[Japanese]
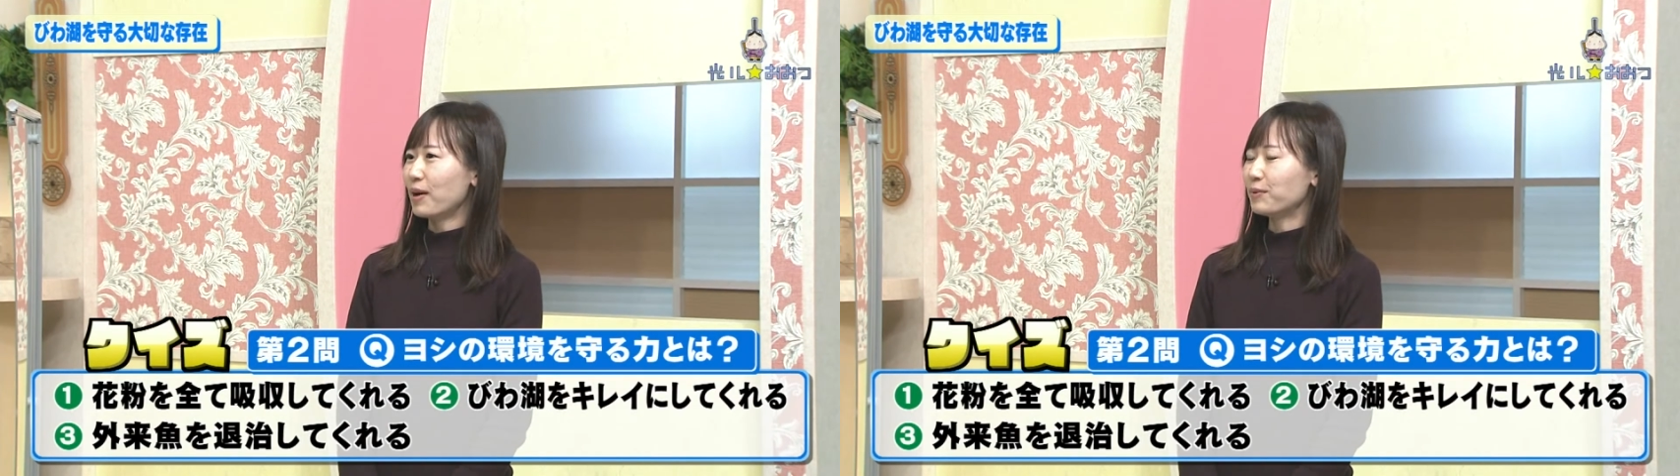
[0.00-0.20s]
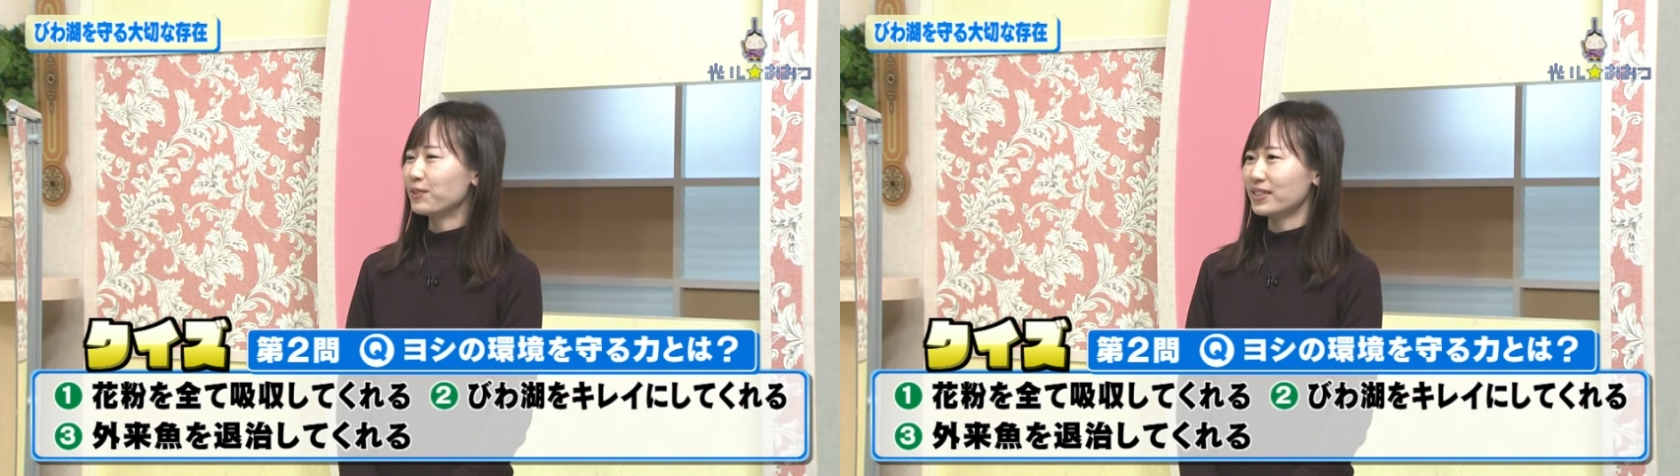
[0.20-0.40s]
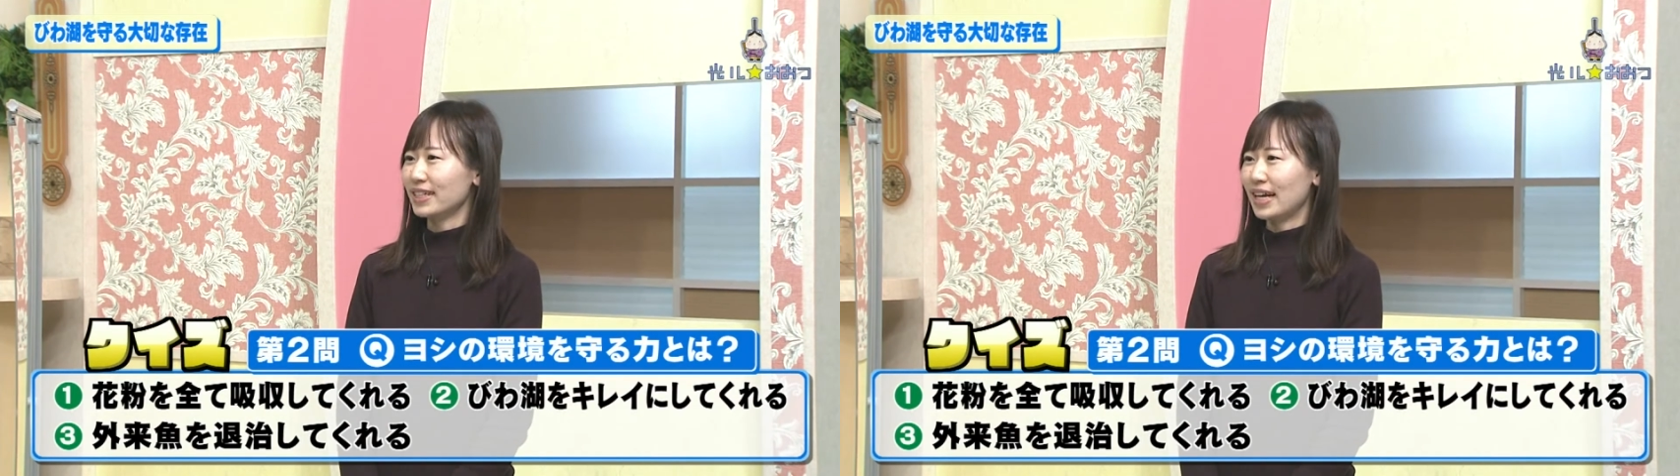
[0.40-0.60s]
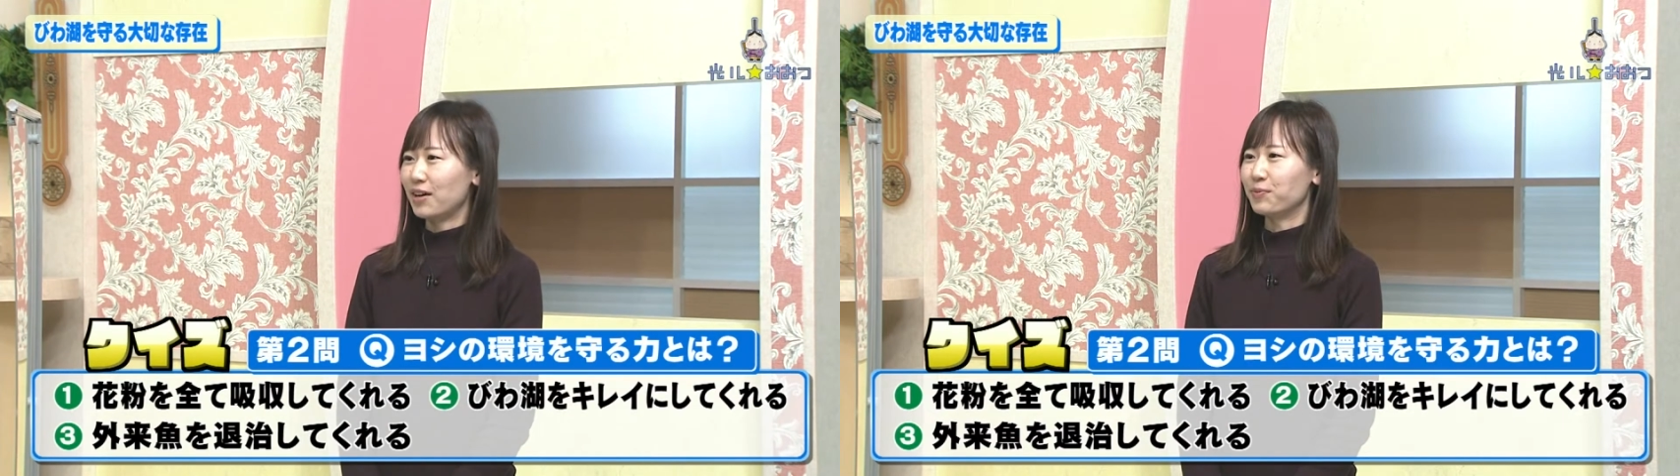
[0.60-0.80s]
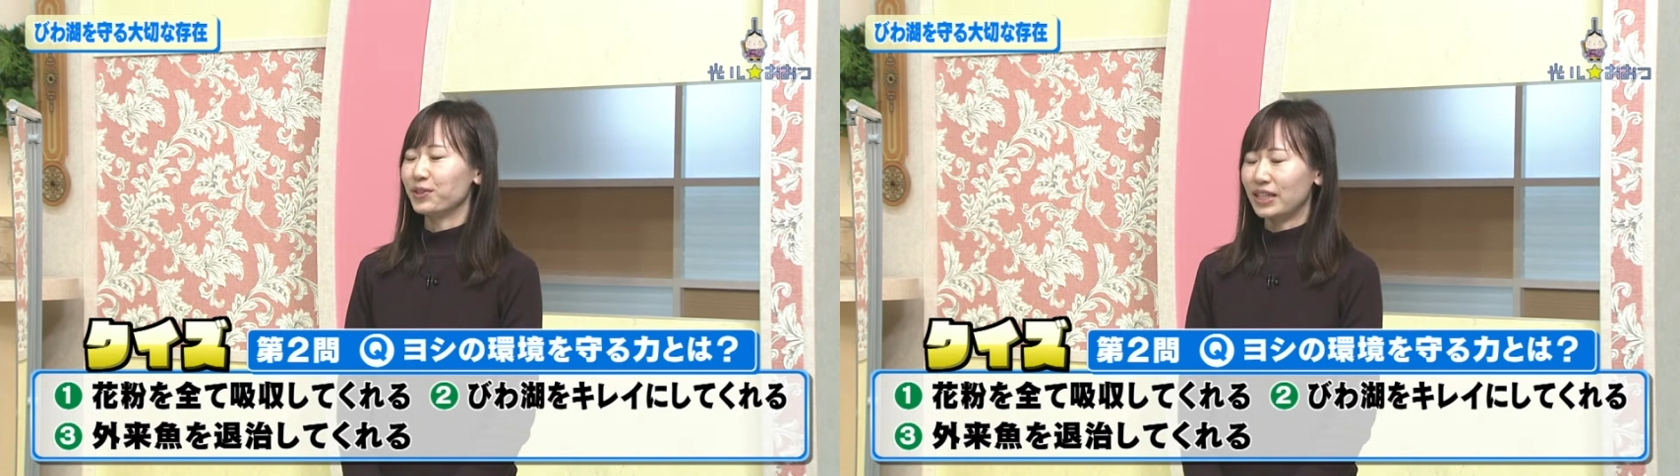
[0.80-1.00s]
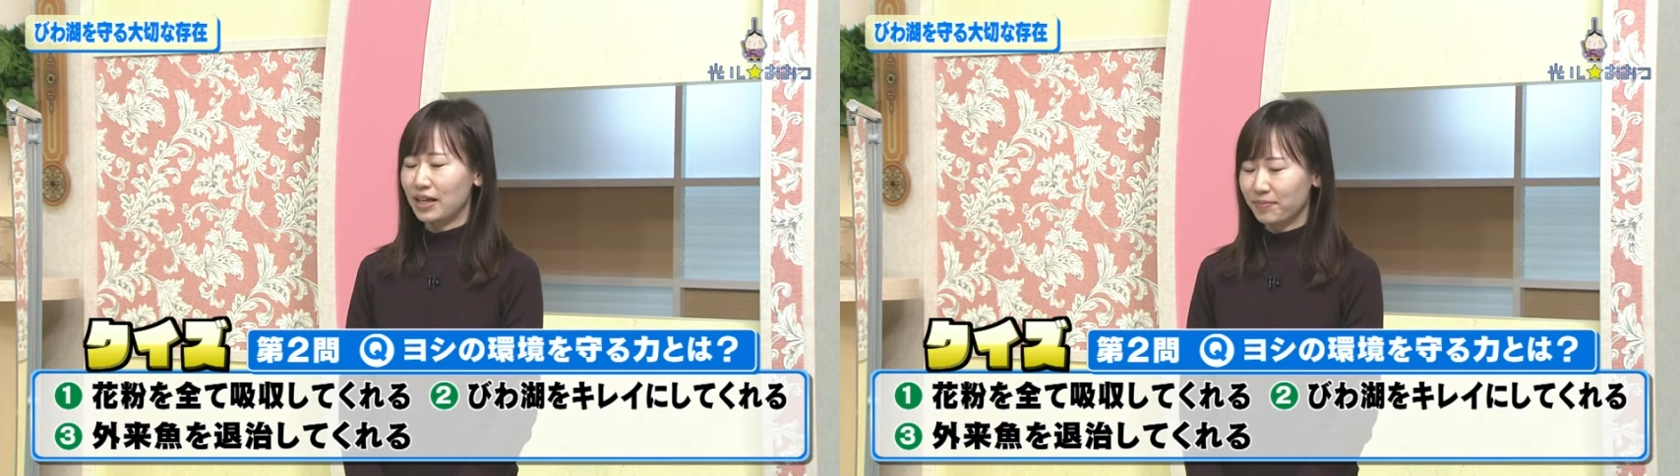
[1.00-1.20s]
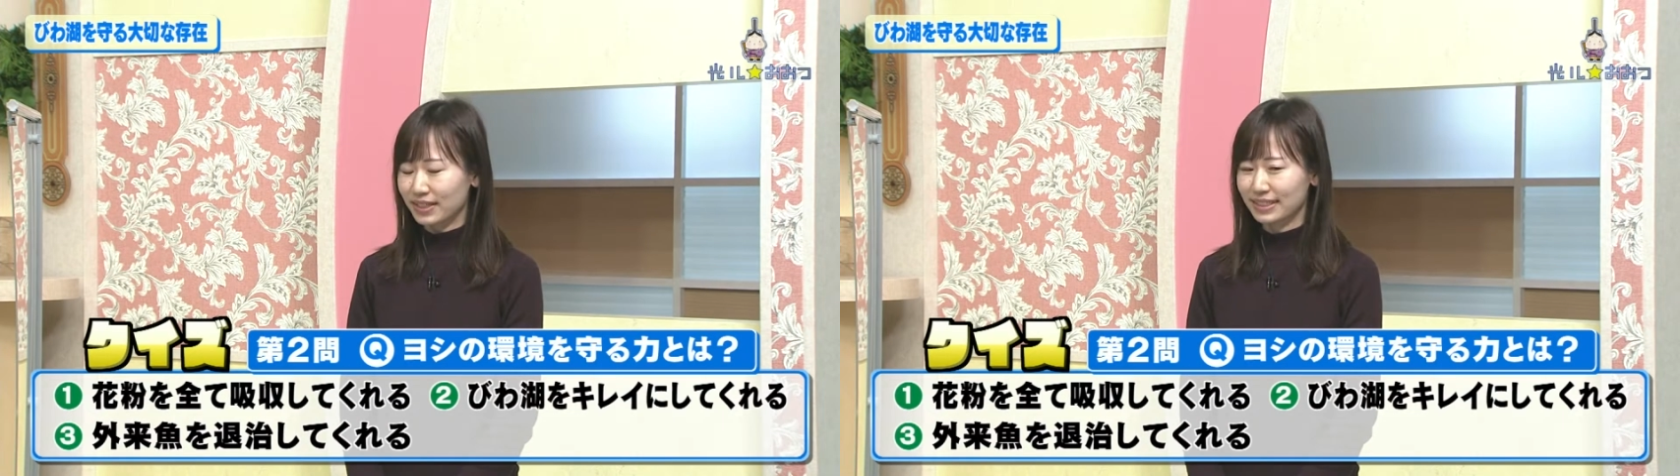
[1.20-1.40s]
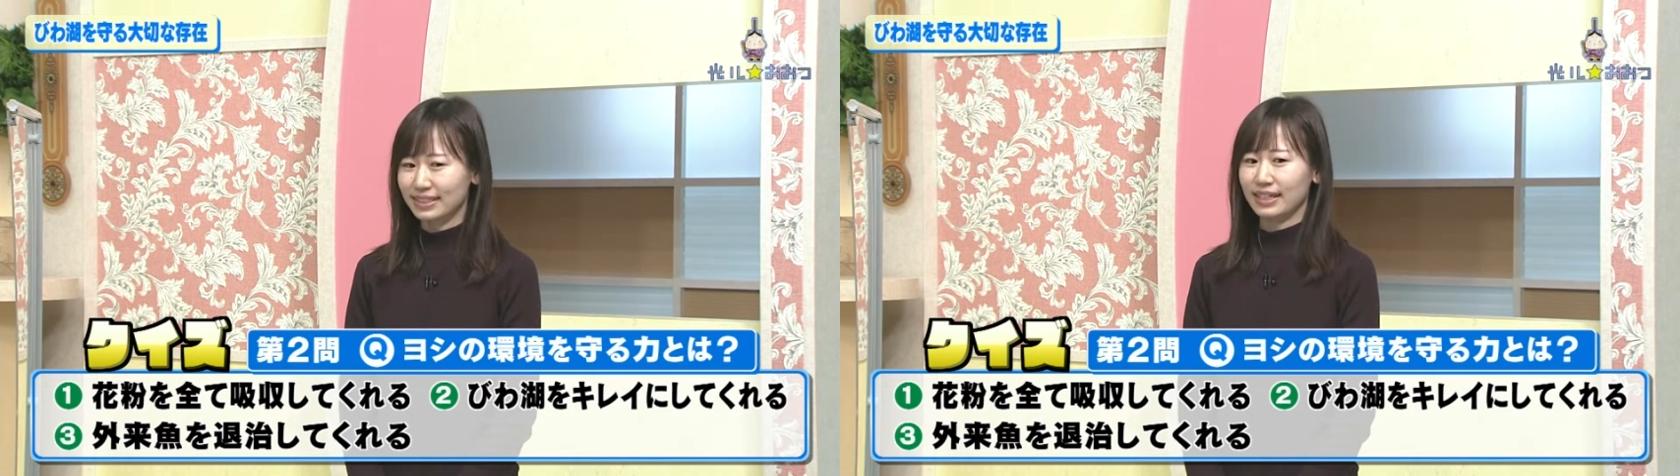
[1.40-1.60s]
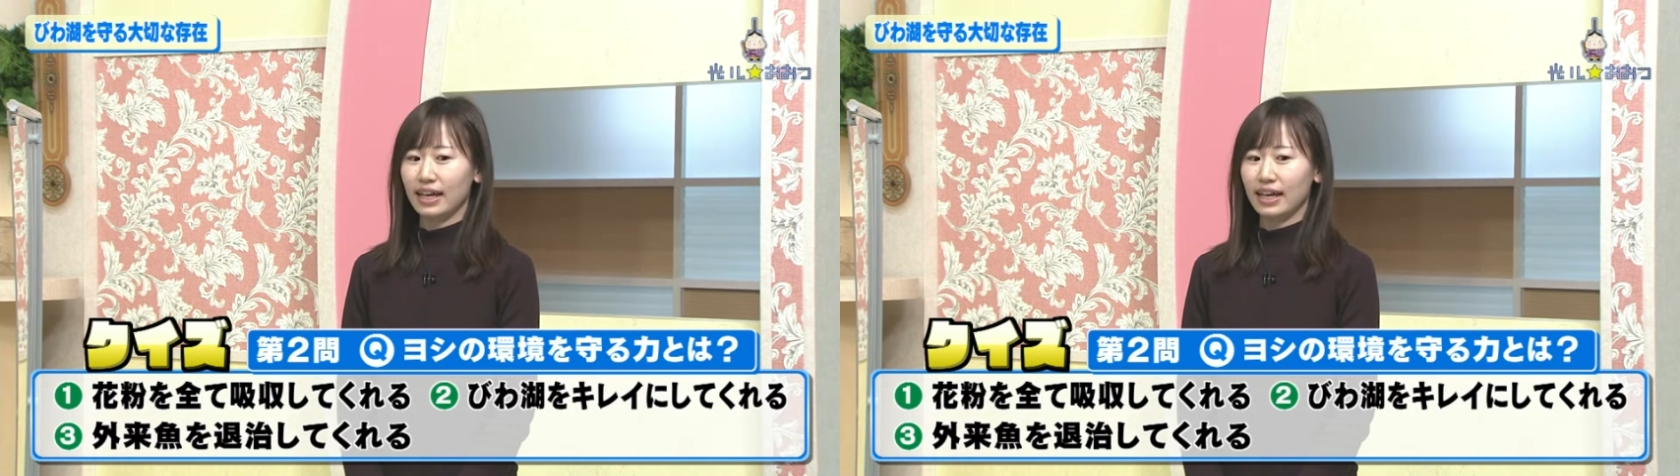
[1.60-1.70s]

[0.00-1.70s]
守る力を持っています